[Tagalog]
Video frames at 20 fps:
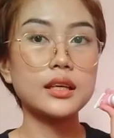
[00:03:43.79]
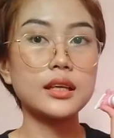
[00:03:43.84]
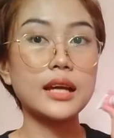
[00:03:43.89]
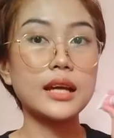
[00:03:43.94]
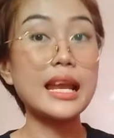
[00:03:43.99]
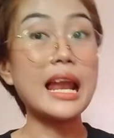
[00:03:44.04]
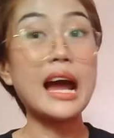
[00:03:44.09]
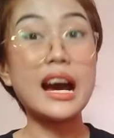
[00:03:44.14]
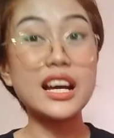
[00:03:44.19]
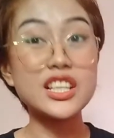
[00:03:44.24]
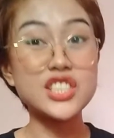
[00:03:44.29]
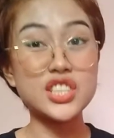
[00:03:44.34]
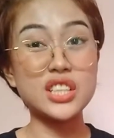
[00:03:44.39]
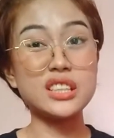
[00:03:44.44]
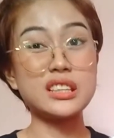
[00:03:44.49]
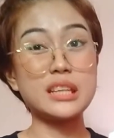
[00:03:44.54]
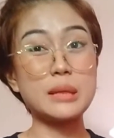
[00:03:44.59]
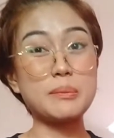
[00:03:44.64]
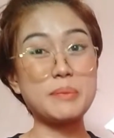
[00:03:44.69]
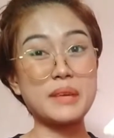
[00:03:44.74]
Kailangan
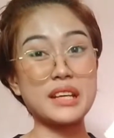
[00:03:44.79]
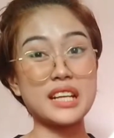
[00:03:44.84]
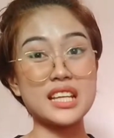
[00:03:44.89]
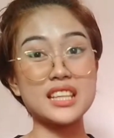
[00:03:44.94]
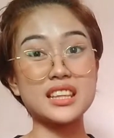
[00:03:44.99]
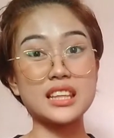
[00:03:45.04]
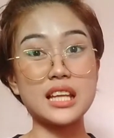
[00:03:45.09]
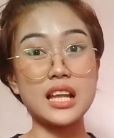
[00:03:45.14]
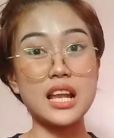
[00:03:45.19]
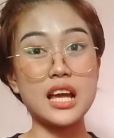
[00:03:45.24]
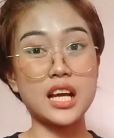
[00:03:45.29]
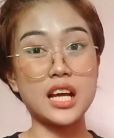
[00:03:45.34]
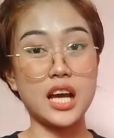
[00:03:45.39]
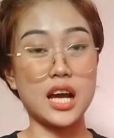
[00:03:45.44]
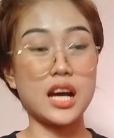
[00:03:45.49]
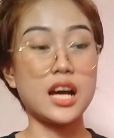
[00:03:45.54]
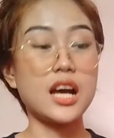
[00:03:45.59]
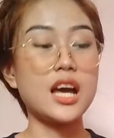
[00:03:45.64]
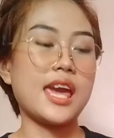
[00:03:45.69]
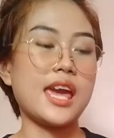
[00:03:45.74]
siyang tipirin
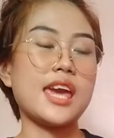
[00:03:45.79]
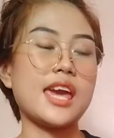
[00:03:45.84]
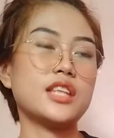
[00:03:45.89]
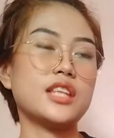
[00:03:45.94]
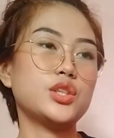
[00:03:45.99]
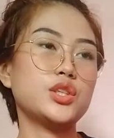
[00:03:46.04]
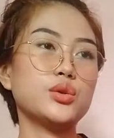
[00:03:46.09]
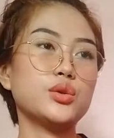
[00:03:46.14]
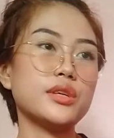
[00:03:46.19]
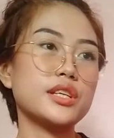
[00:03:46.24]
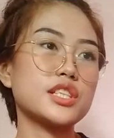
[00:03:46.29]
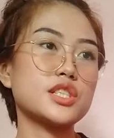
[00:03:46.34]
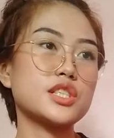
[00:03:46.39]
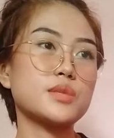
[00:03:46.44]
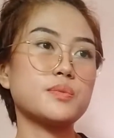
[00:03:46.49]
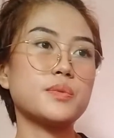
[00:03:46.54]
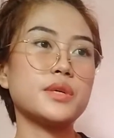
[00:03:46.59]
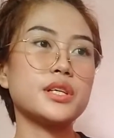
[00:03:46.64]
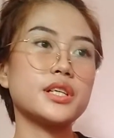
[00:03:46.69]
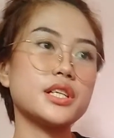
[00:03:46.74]
talaga. And yung
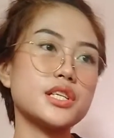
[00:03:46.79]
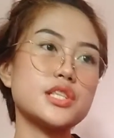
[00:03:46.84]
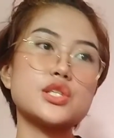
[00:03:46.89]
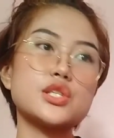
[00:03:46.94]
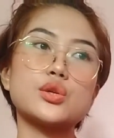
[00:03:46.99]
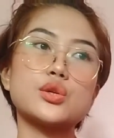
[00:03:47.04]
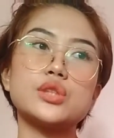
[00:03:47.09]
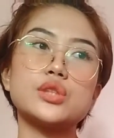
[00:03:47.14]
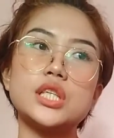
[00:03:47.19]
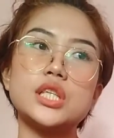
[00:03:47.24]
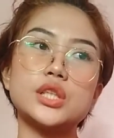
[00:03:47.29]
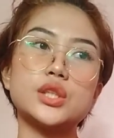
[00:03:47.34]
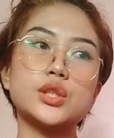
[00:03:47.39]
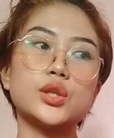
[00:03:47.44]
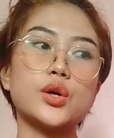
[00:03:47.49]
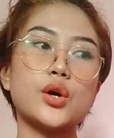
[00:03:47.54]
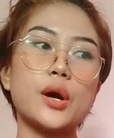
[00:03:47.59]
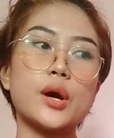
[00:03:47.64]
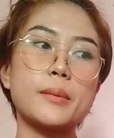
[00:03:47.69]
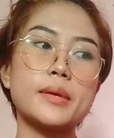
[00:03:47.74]
experience ko
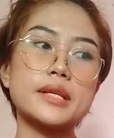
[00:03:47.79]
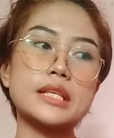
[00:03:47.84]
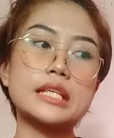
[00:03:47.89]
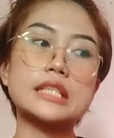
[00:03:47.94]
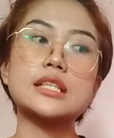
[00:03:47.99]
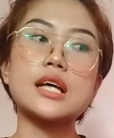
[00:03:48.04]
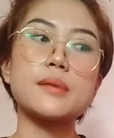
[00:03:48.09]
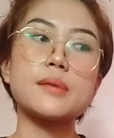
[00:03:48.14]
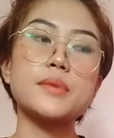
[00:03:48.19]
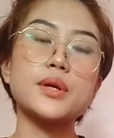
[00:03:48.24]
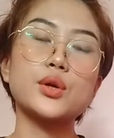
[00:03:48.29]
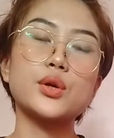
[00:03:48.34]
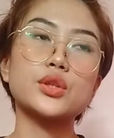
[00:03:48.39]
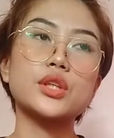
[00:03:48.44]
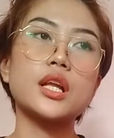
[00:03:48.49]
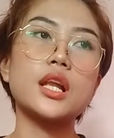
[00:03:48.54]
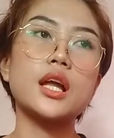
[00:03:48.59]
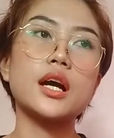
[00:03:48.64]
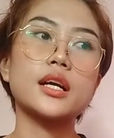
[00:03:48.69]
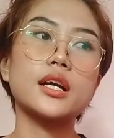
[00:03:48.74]
dito, ang masasabi ko
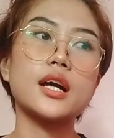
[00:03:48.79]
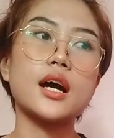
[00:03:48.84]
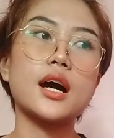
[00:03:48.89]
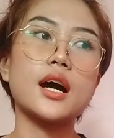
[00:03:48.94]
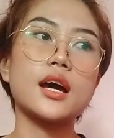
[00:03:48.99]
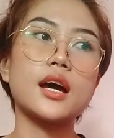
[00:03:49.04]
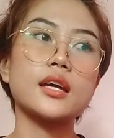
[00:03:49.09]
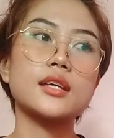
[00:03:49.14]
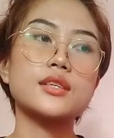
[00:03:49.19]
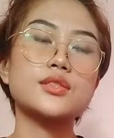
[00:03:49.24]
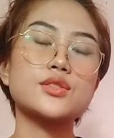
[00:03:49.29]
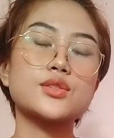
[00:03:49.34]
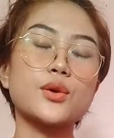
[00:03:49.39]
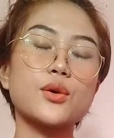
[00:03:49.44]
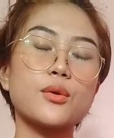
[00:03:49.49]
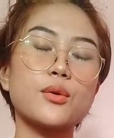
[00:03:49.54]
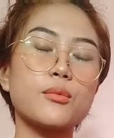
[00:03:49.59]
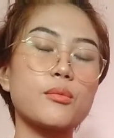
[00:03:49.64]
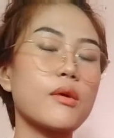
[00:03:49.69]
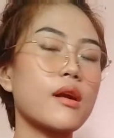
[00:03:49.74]
talaga ay
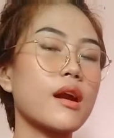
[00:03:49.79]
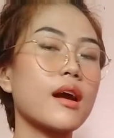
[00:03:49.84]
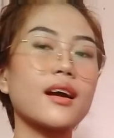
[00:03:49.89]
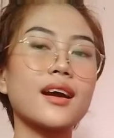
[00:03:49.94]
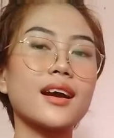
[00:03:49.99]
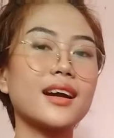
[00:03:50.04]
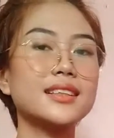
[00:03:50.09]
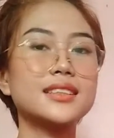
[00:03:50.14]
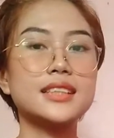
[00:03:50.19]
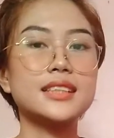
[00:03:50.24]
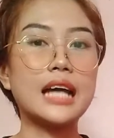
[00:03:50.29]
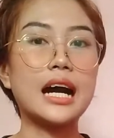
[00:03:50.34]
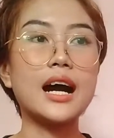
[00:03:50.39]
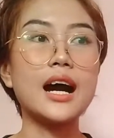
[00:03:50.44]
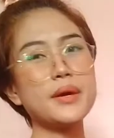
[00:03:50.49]
sobrang ganda.